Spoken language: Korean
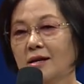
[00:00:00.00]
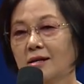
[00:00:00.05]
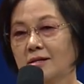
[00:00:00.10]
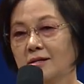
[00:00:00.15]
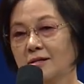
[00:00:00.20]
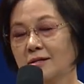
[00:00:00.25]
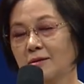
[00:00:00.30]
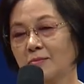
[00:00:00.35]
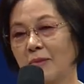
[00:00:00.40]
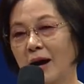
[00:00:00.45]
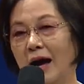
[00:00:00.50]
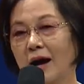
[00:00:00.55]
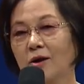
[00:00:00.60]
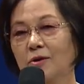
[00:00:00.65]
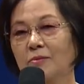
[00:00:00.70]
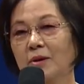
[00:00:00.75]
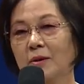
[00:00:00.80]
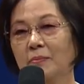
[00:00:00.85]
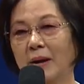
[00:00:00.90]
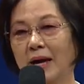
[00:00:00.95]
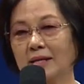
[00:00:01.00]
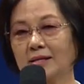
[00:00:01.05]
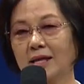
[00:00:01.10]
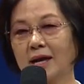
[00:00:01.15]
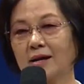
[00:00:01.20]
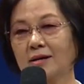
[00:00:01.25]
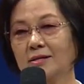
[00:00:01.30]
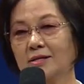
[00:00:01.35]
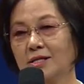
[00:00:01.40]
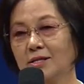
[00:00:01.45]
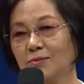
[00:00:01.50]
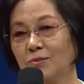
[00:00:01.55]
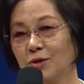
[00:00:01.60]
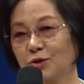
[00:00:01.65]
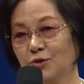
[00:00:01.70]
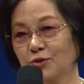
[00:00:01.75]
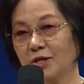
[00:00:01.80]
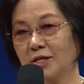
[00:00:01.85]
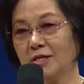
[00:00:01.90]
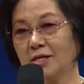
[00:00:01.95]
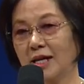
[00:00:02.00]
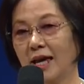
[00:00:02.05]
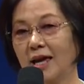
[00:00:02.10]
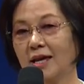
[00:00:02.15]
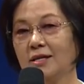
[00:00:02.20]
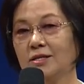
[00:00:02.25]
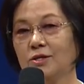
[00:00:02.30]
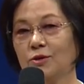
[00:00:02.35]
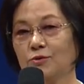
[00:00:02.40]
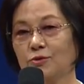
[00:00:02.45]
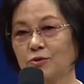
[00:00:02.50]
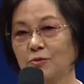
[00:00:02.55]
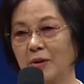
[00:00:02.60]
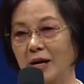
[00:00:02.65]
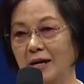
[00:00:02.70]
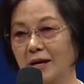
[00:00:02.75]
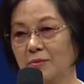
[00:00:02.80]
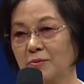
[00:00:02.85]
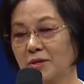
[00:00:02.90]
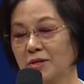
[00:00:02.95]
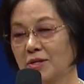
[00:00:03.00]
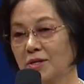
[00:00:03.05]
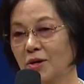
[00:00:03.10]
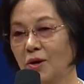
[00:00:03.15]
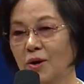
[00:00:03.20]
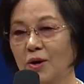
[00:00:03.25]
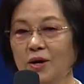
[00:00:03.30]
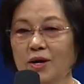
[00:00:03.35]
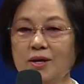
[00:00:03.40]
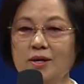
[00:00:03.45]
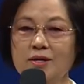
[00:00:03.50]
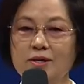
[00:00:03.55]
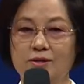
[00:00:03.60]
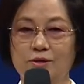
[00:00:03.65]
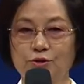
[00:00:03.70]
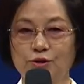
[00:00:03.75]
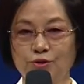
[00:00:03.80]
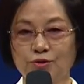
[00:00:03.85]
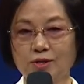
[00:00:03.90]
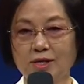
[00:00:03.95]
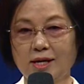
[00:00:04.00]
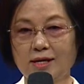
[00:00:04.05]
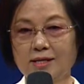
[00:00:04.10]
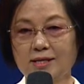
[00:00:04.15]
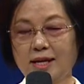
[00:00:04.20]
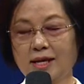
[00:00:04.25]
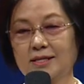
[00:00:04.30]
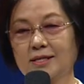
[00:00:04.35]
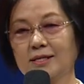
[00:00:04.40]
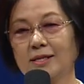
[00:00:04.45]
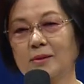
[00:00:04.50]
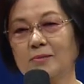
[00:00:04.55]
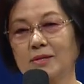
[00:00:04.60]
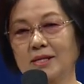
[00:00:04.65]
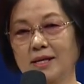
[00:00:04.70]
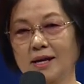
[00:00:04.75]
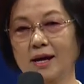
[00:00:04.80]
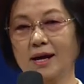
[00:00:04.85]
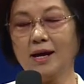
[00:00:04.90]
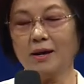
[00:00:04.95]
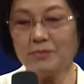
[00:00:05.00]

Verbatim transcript: 그 마음의 바탕을 심어주기를 개인적으로 바라면서 어, 축사를 대신합니다.